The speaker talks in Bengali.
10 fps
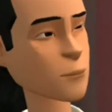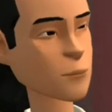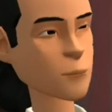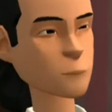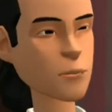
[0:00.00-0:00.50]

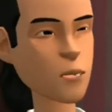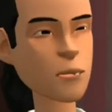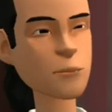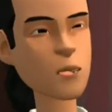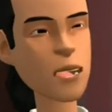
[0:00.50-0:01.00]
শুনো
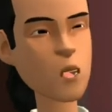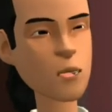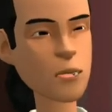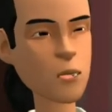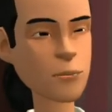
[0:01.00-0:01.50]

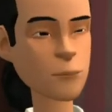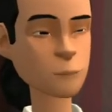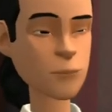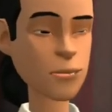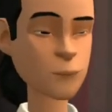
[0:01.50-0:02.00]
তোমার তুমি
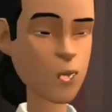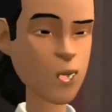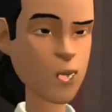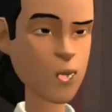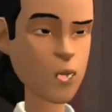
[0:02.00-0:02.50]
আমার
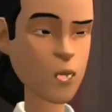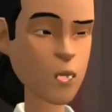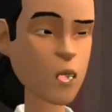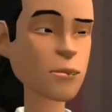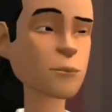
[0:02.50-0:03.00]
কম্পিউটার কিনে দাও
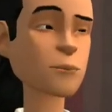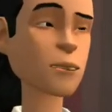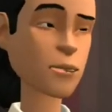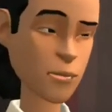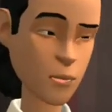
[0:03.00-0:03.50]
এই
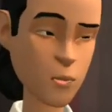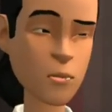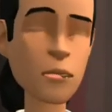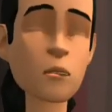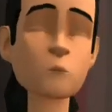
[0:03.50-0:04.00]

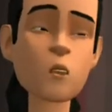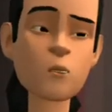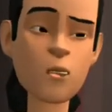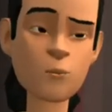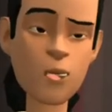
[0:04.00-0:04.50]
একটু লস
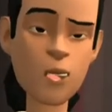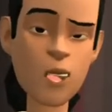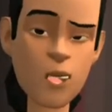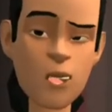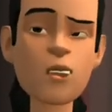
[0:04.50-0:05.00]
দিয়ে হলেও
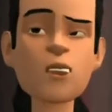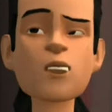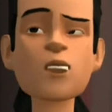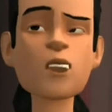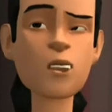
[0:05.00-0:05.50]
কম্পিউটার কিনে
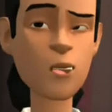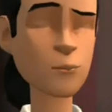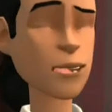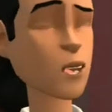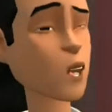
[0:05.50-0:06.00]
দাও
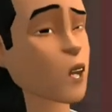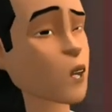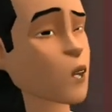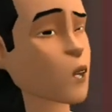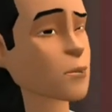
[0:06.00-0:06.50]
দেখো আমি
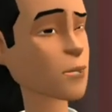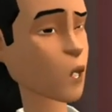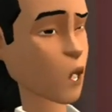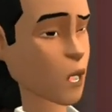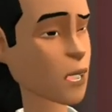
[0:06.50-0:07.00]

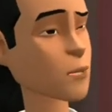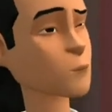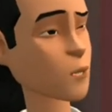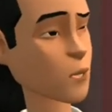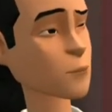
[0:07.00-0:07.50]
ডলার কামাবো
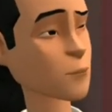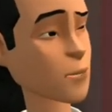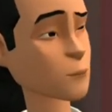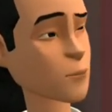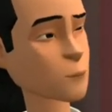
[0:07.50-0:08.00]
প্রতি মাসে
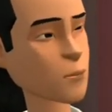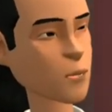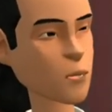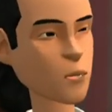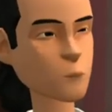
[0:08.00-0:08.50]
গট গট গট
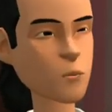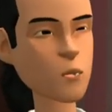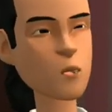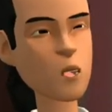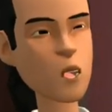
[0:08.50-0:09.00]
গট
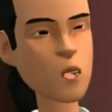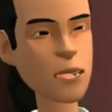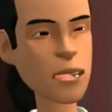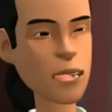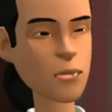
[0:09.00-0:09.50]
ডলার চলে
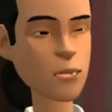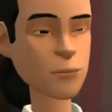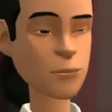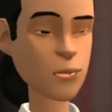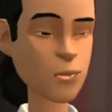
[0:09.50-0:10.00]
আসবে
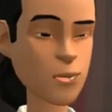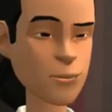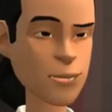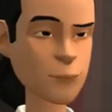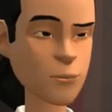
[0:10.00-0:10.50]
হ্যাঁ
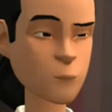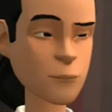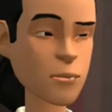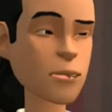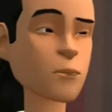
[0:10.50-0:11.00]
দেখো
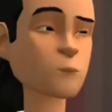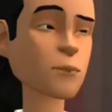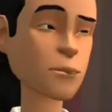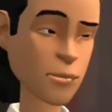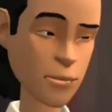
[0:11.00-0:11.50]
তোমাকে তখন
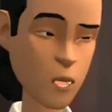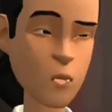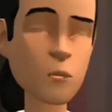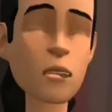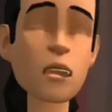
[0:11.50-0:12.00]
তখন কত
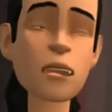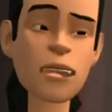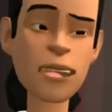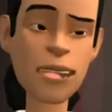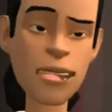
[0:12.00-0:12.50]
পাঠা কিনে
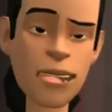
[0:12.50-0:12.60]
দিই